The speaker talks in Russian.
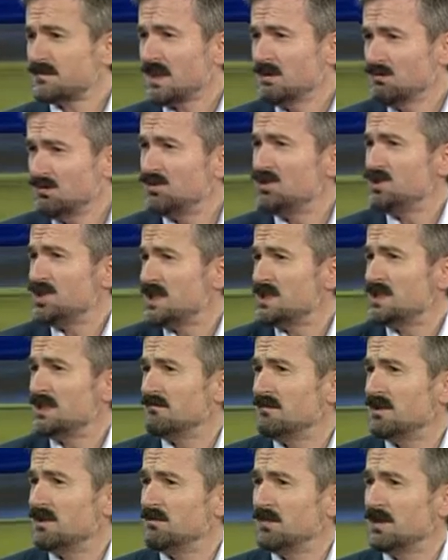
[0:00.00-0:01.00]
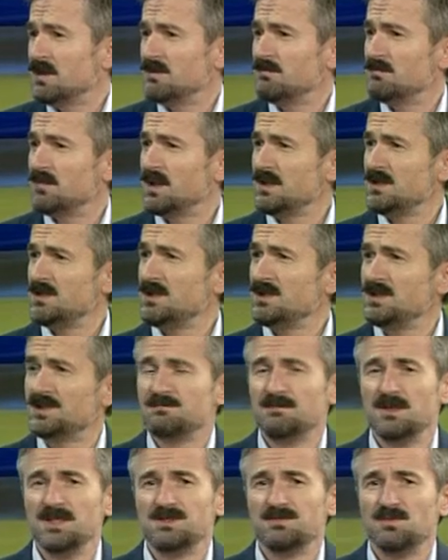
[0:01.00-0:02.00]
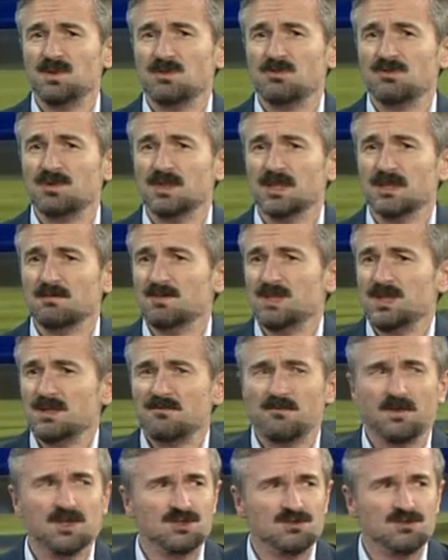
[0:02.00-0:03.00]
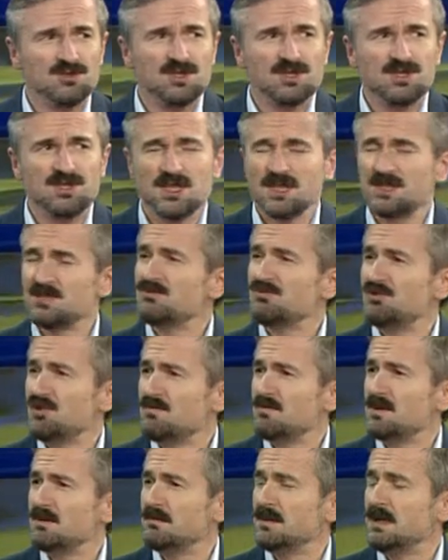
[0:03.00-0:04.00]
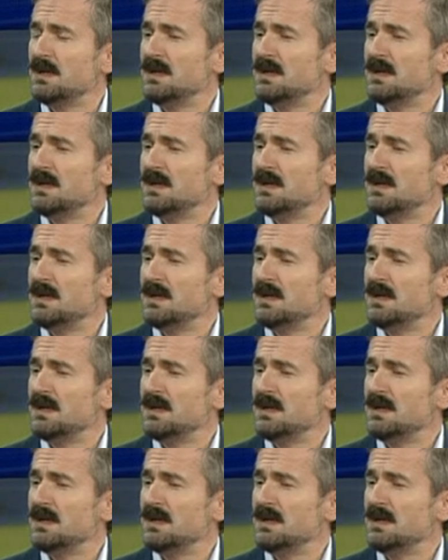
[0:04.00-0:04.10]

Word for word: будут счастливы их платить и спать спокойно. мы, по сути, сейчас кормим